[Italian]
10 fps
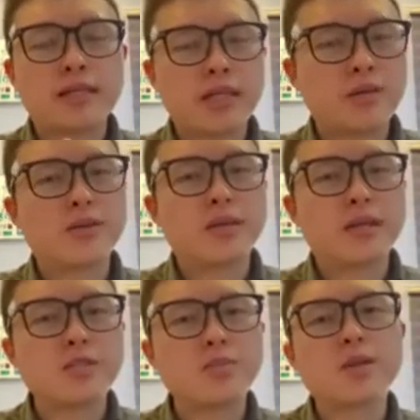In questo
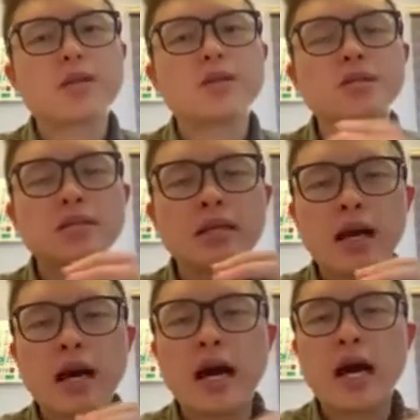caso eh,
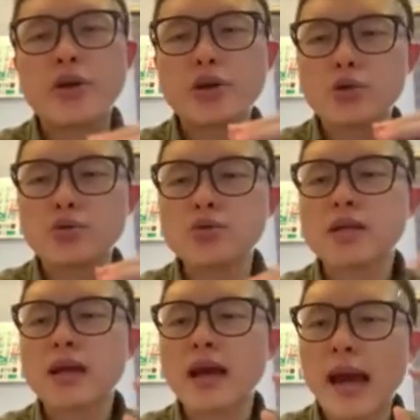la, la
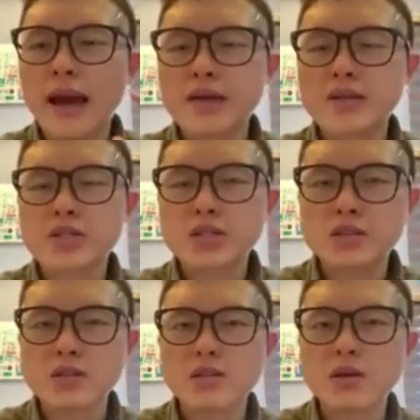distinzione è
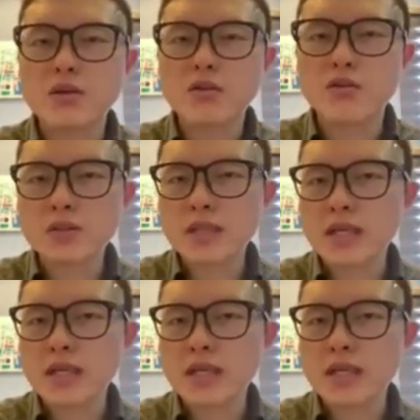difficile da fare.